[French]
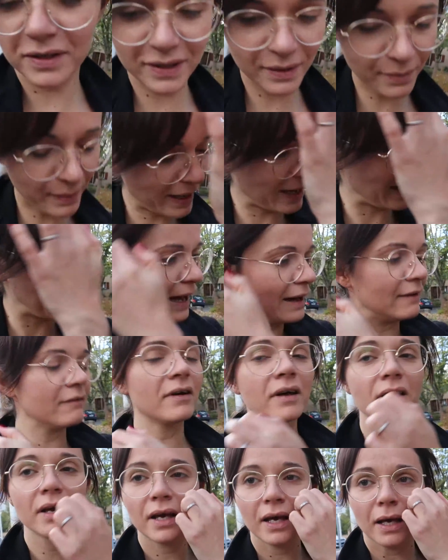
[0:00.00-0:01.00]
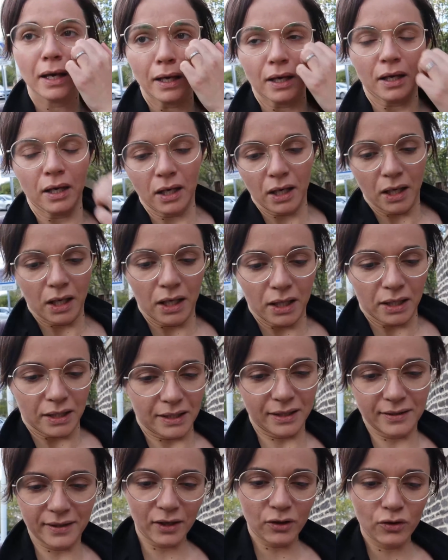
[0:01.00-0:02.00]
c'est pas grave.
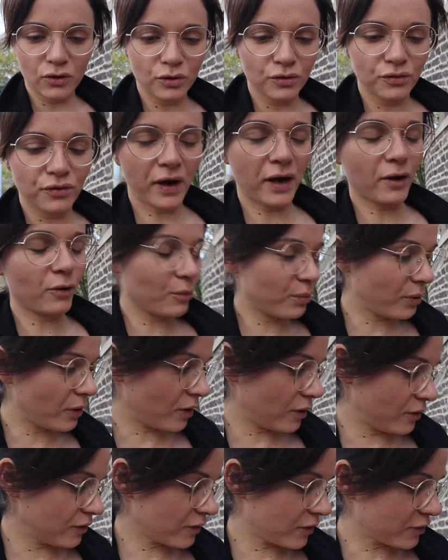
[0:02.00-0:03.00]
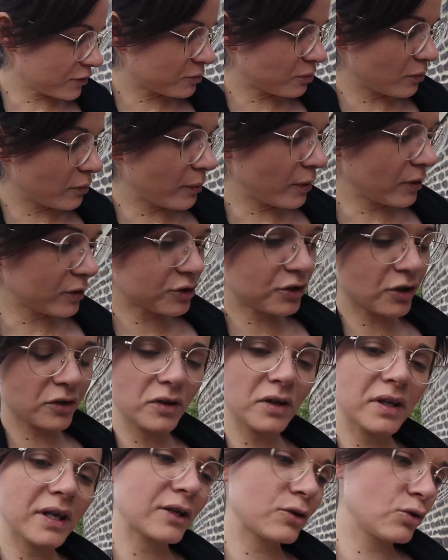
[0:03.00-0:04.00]
J'essaie de lui faire comprendre en ce moment. Je t'en
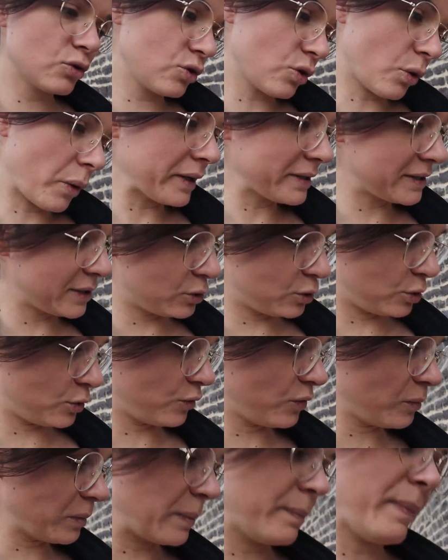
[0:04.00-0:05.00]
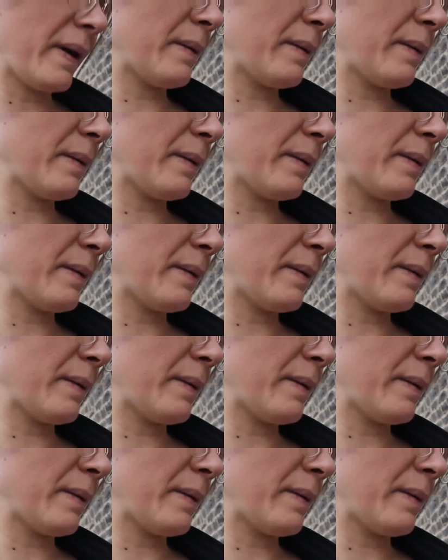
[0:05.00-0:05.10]
donnerai 2-3 si tu veux, mais